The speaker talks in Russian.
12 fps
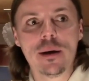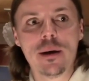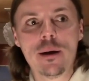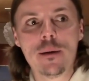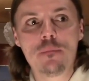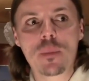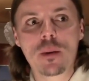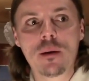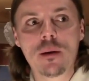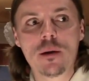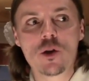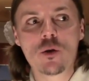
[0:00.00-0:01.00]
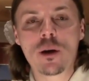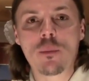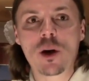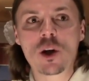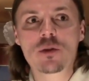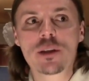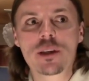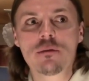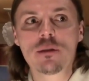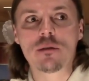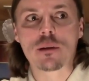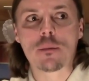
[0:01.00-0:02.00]
И э, из чего напрашивается
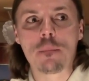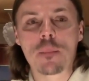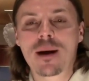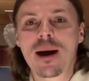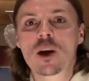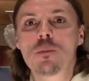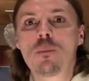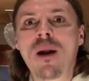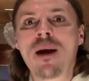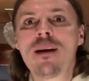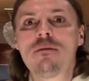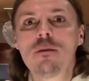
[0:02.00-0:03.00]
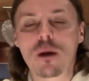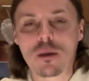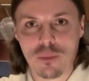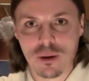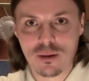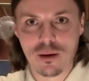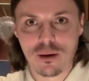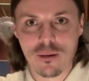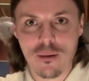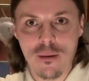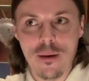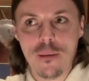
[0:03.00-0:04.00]
вывод? Как же правильно выбрать
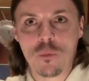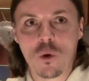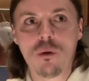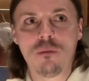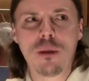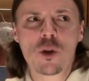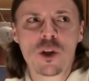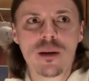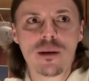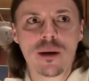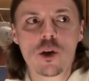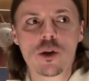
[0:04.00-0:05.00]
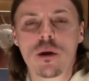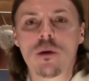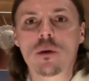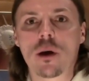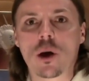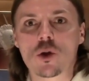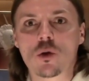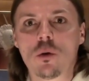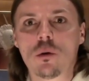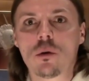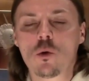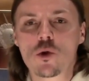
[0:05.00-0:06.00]
подарок? Ну, вообще, я считаю так,
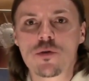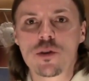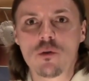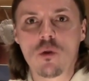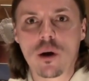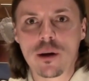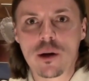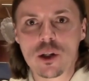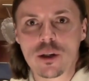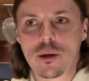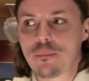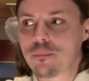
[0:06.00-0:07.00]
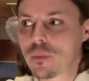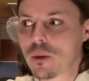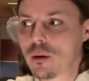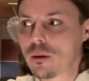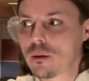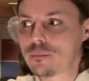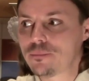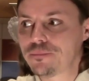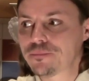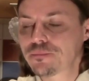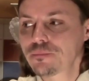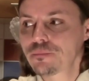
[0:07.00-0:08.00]
что лучше всего, конечно, э,
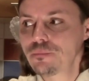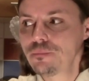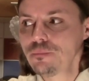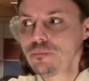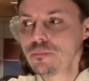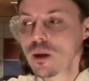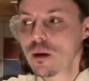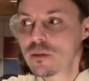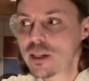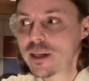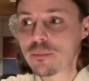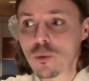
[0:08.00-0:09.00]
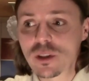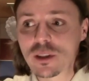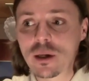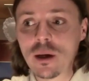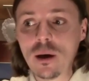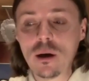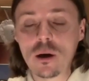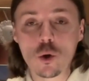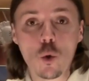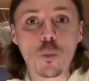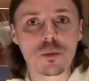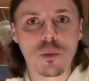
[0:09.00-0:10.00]
взять и просто
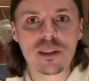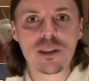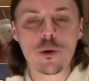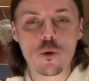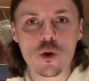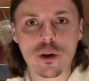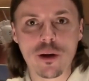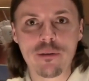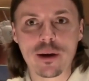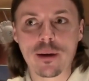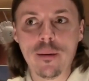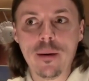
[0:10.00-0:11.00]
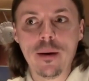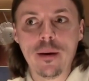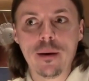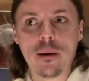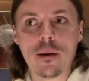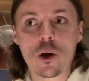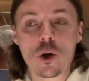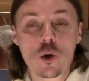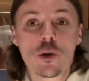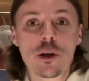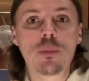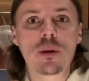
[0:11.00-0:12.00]
тупо спросить у человека, э,
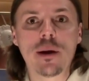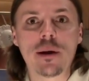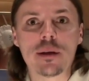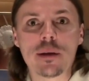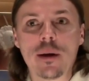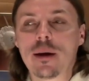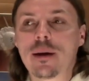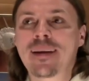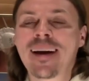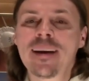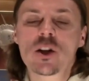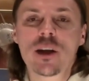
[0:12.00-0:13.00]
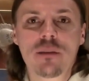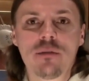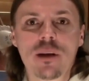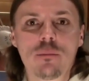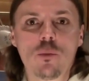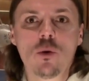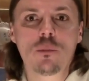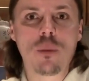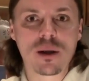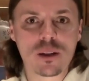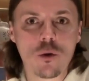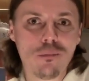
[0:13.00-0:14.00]
что тебе подарить. Конечно, ответ будет
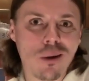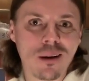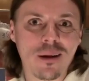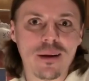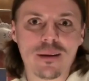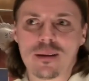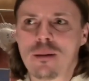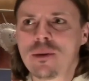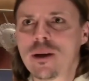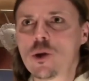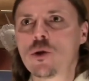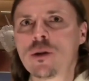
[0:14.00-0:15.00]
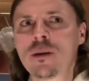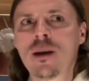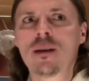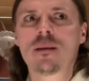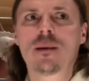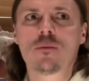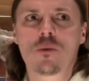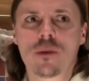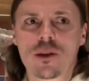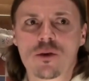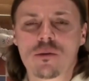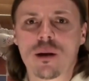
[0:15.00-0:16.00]
простой и банальный. Да мне ничего не надо, там
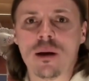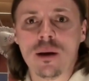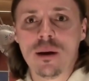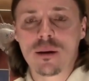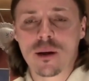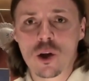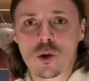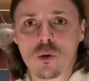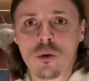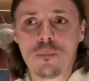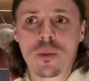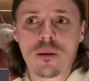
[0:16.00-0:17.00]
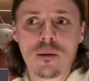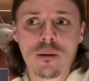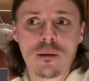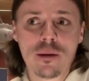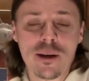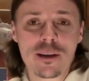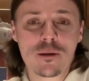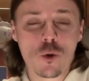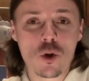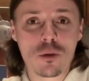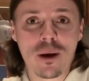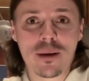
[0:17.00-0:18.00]
туда-сюда. На что э, есть
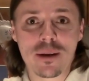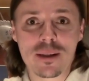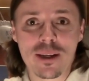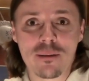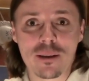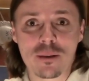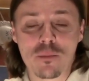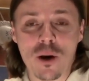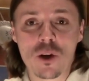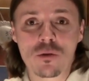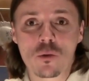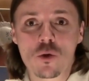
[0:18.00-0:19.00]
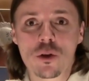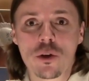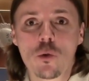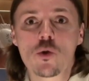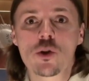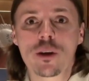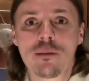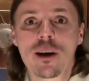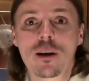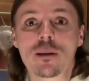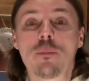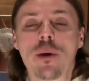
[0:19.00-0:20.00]
тоже маленький совет. Спрашивать нужно не у
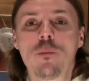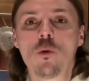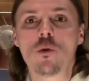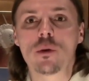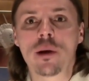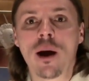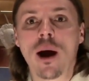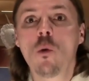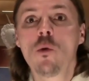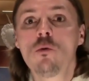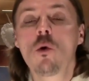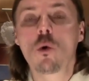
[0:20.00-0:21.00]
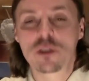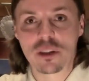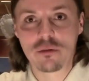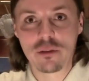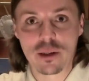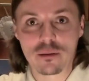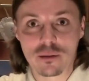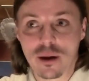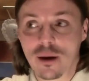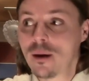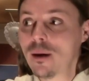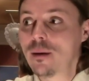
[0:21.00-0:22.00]
человека напрямую, да, а у его родственников,
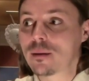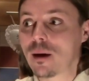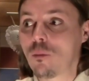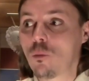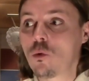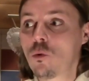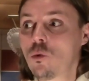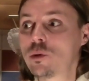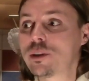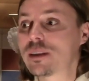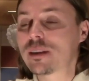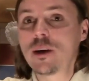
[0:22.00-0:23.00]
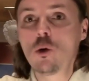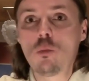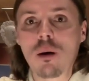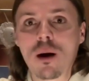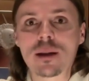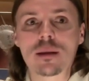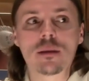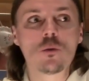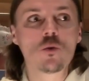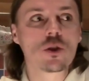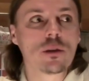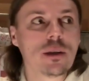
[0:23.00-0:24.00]
да. Там у сестры, у брата,
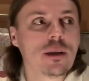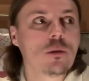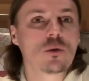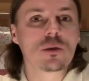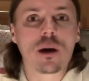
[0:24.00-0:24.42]
у жены, у